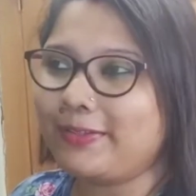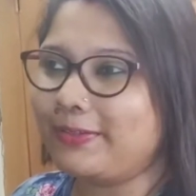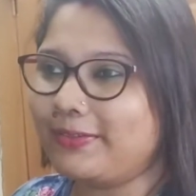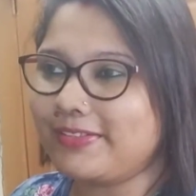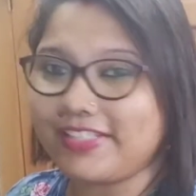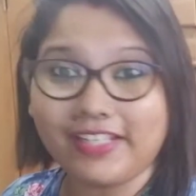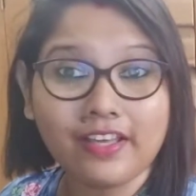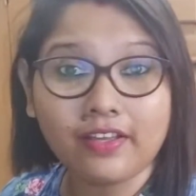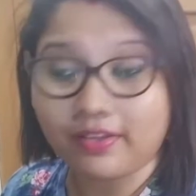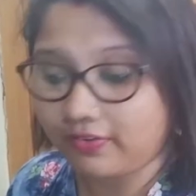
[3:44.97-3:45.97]
तो
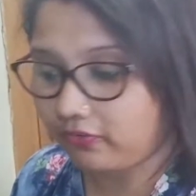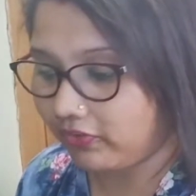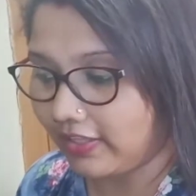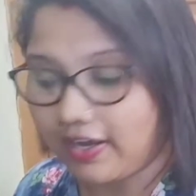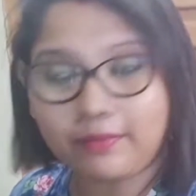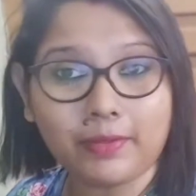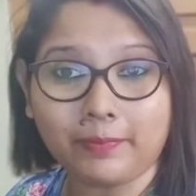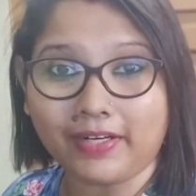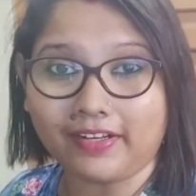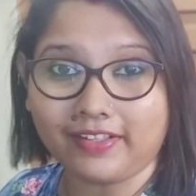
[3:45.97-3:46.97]
चलिए फिलहाल मैं
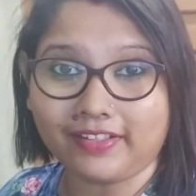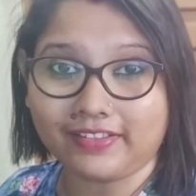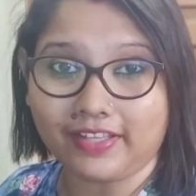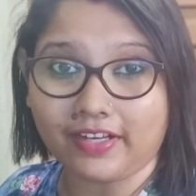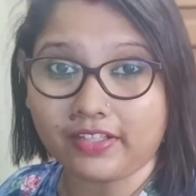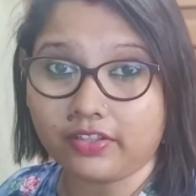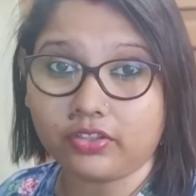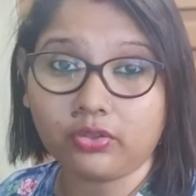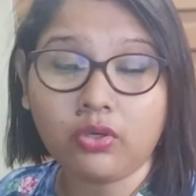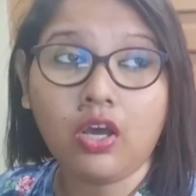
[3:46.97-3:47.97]
बनाने का तैयारी
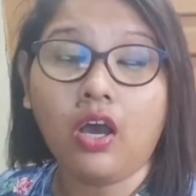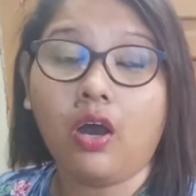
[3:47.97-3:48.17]
करती हूँ